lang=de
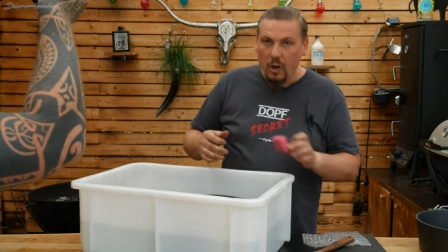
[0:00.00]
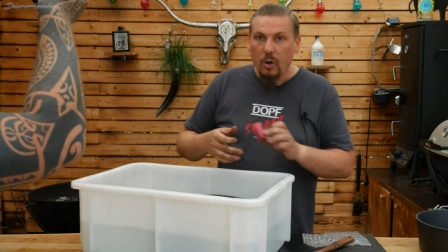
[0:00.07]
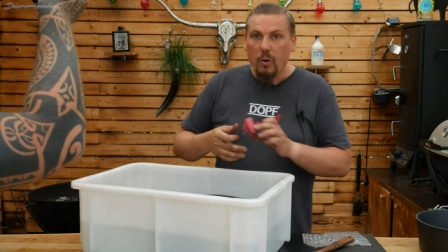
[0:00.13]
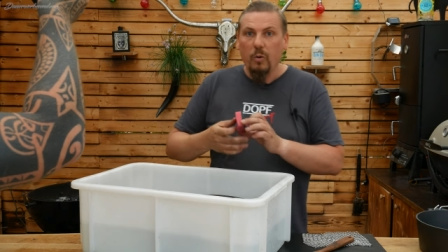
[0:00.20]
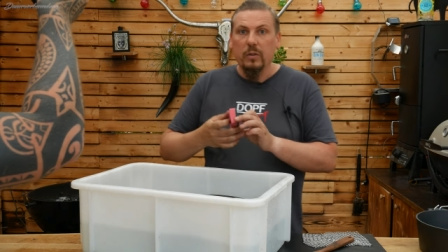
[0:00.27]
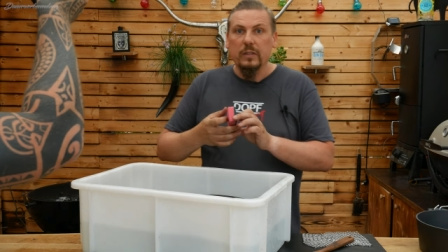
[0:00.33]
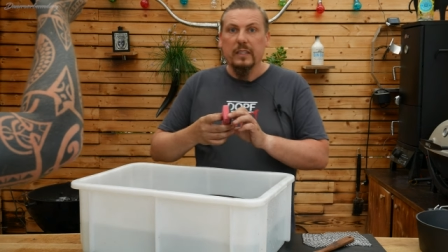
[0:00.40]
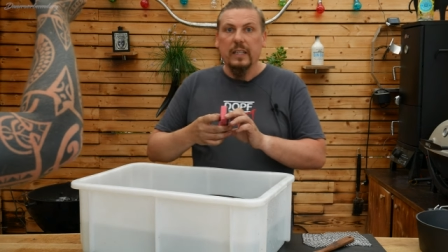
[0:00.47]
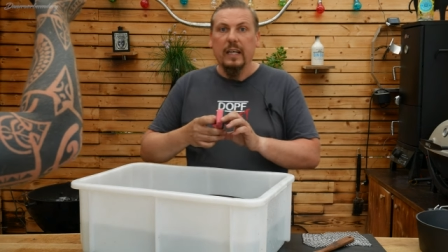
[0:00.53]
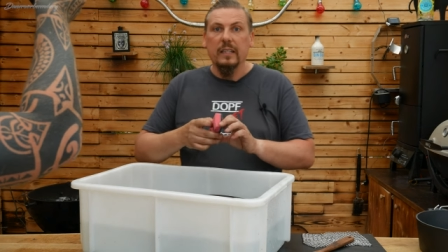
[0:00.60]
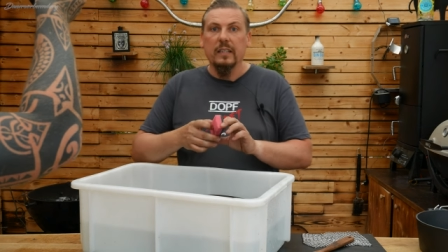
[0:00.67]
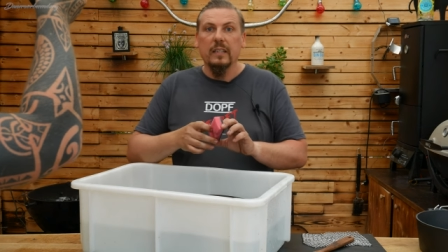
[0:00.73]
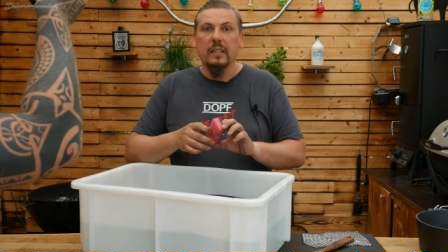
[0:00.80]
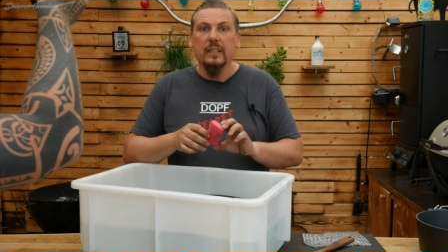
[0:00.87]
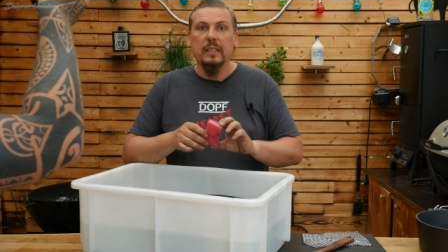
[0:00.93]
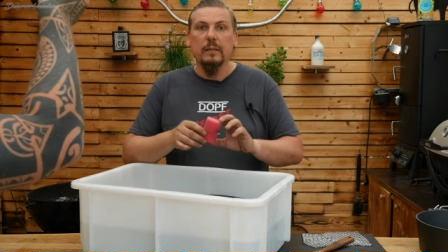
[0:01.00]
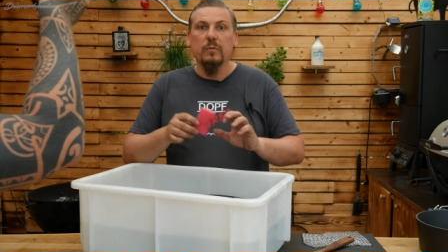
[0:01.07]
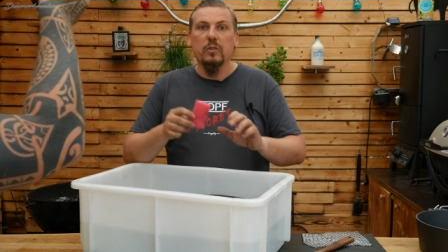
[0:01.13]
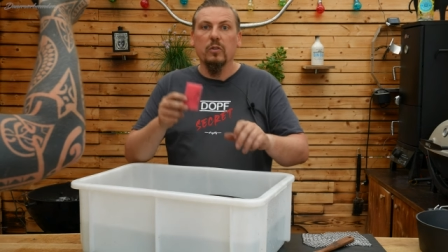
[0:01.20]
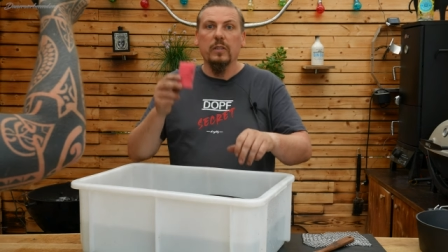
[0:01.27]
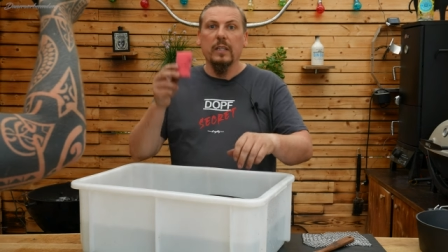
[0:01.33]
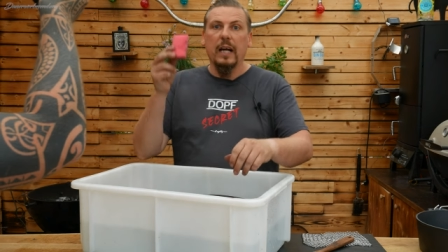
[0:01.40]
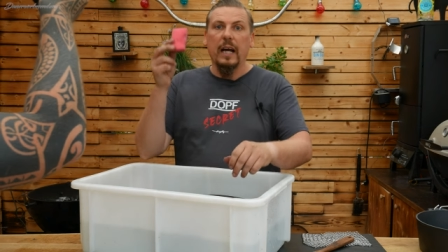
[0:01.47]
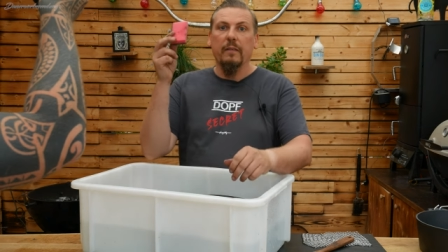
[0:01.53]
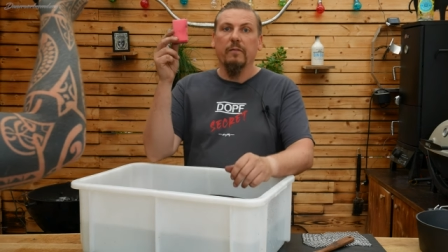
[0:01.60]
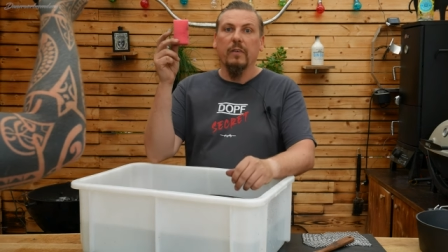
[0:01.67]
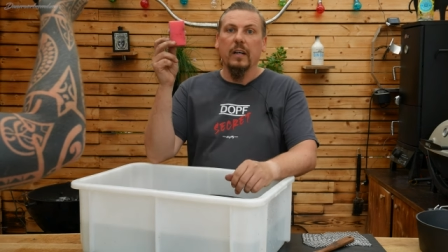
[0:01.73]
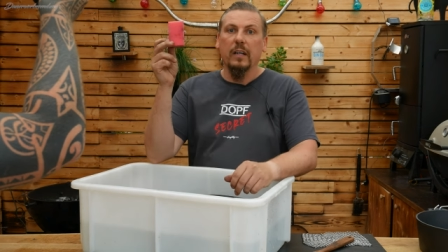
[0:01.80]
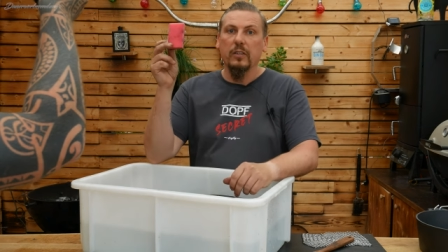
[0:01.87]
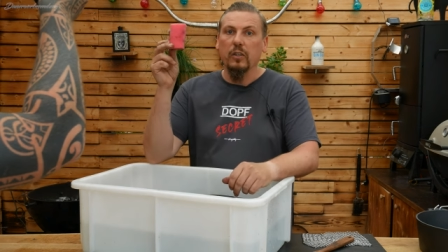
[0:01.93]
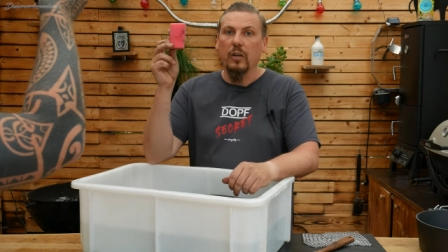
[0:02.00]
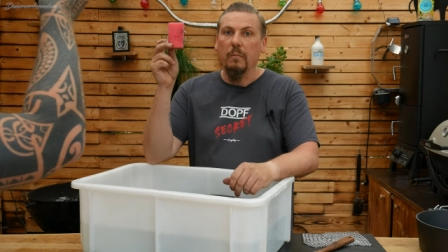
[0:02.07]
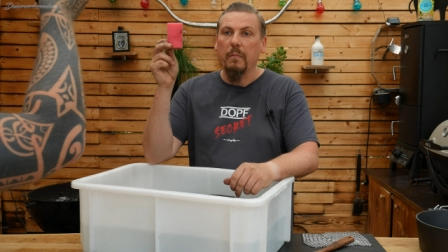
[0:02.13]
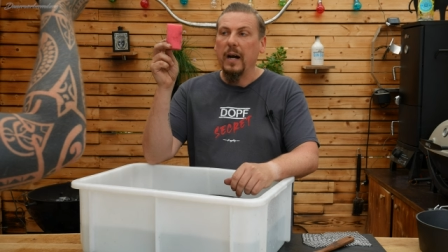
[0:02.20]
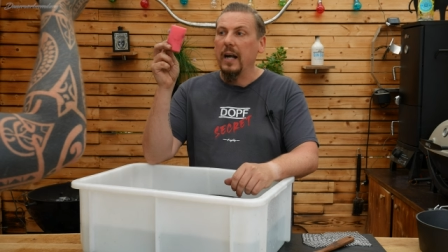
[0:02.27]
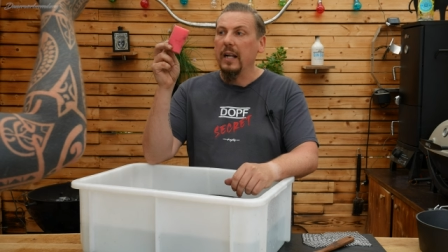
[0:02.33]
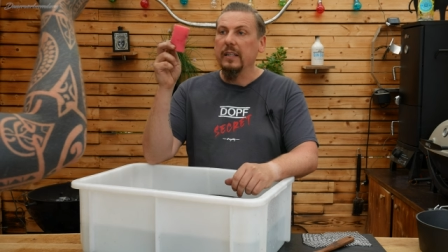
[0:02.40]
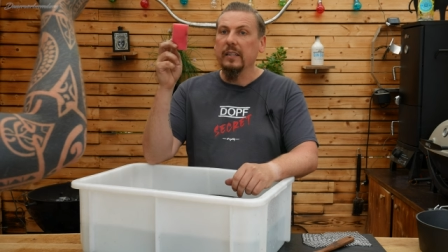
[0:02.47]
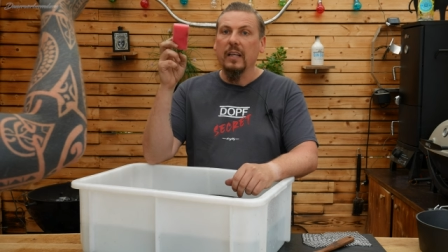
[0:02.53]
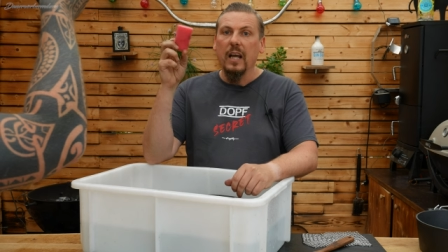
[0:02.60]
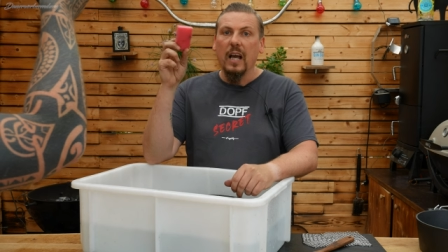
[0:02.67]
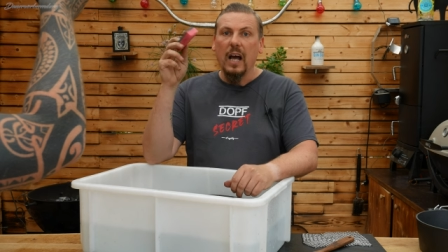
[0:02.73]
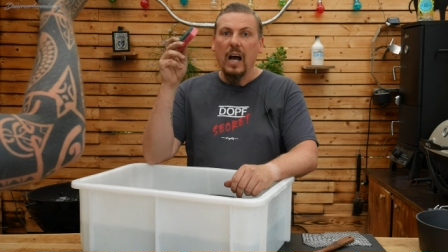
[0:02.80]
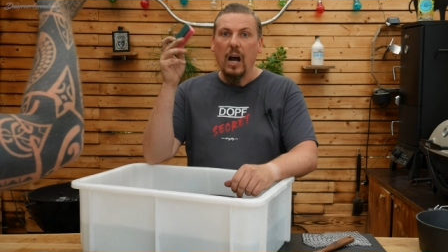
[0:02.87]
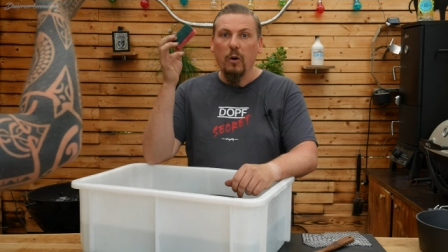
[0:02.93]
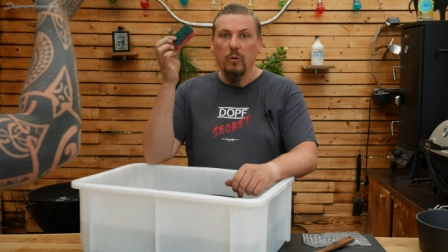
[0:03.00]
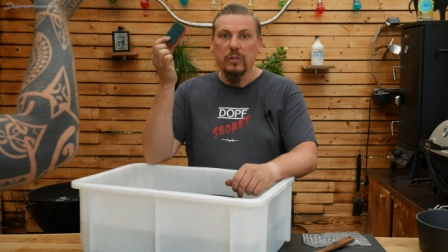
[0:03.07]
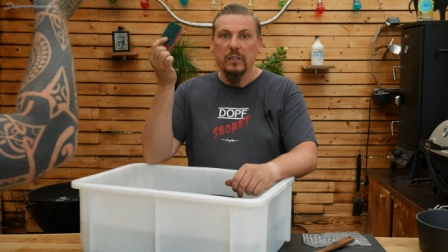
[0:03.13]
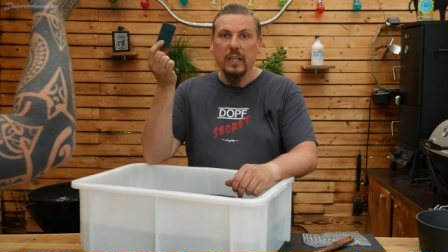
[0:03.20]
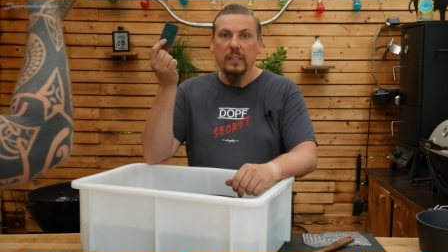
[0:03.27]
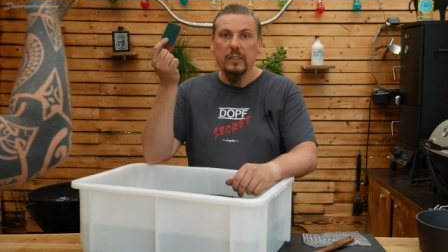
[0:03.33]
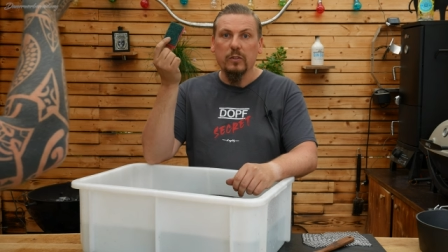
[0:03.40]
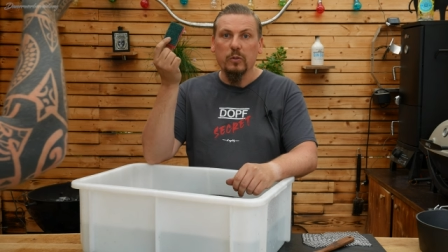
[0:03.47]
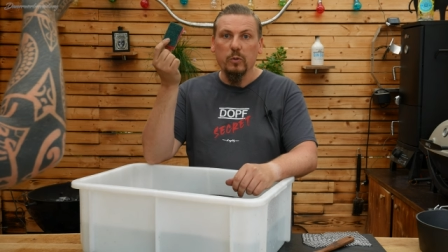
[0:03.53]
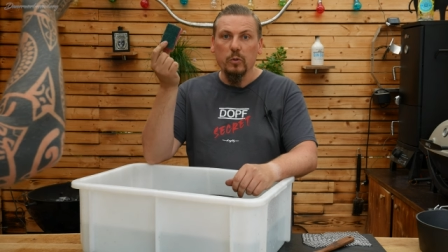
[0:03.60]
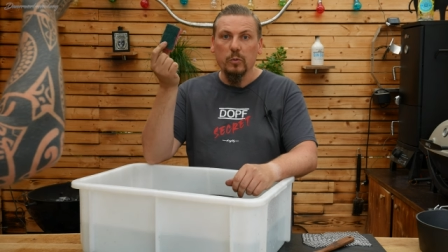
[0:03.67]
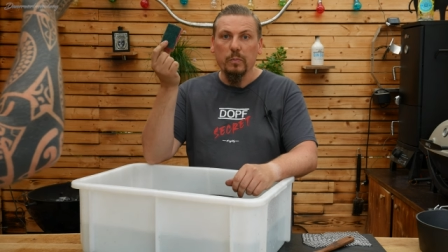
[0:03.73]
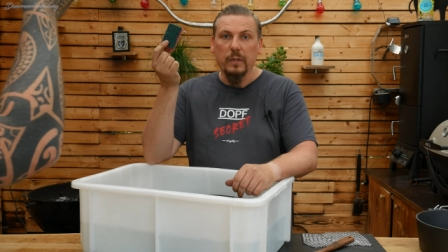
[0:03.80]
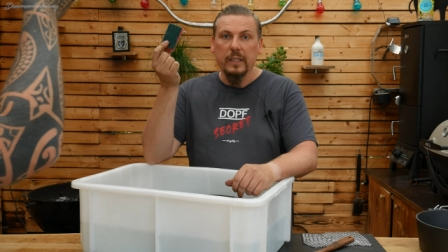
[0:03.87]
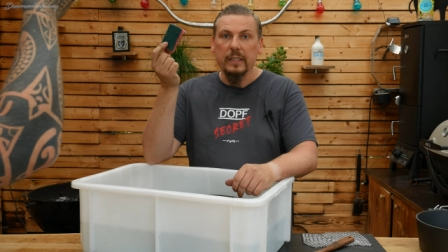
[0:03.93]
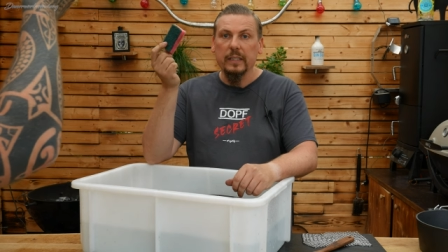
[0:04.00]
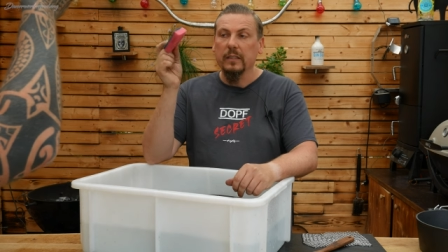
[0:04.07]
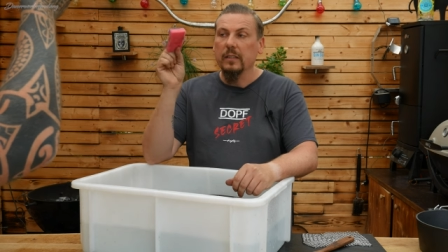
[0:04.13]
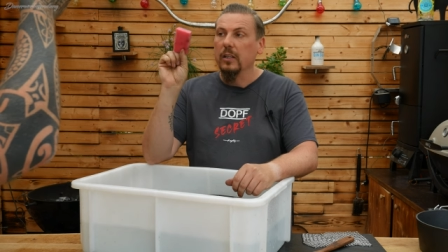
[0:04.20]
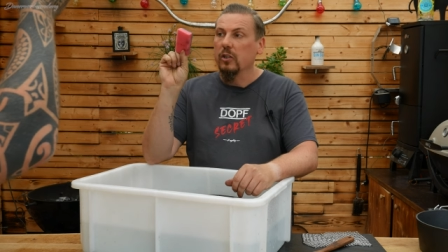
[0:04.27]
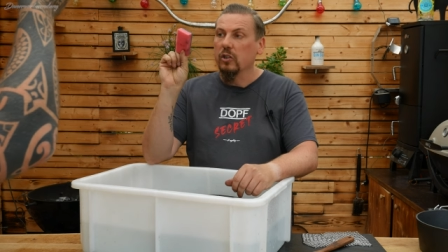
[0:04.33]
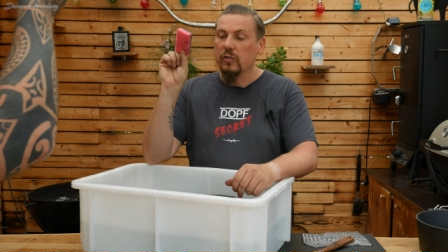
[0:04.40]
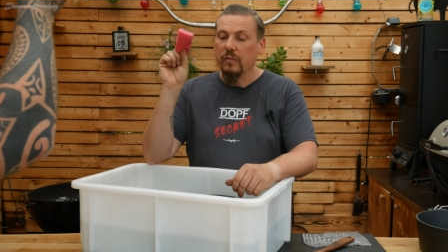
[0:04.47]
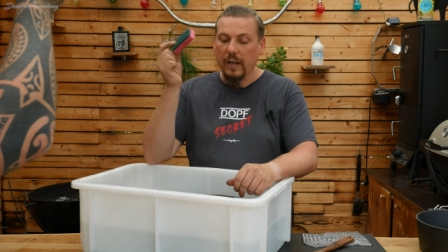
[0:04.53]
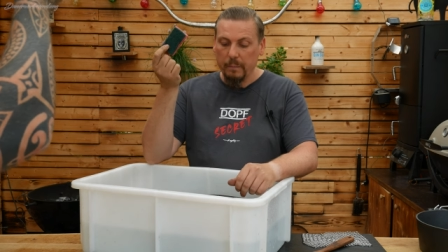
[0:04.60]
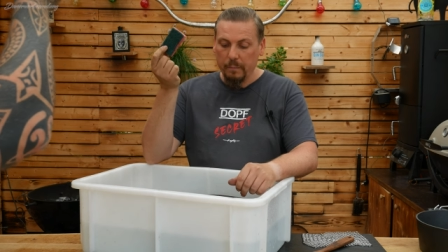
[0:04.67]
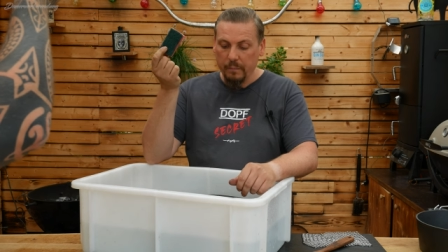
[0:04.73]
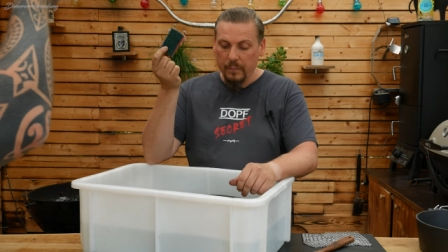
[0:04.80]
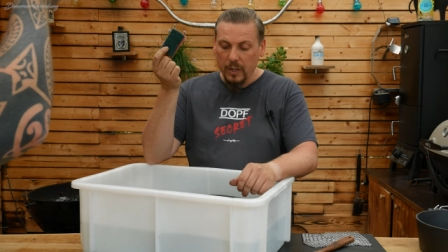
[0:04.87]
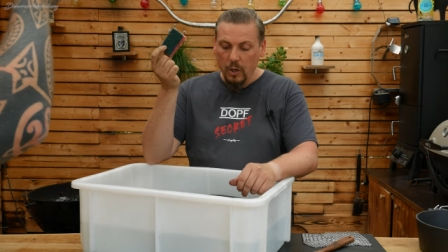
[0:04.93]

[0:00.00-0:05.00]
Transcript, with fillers: Und dann nimmst du dir einfach normalen, haushaltsüblichen Schwamm.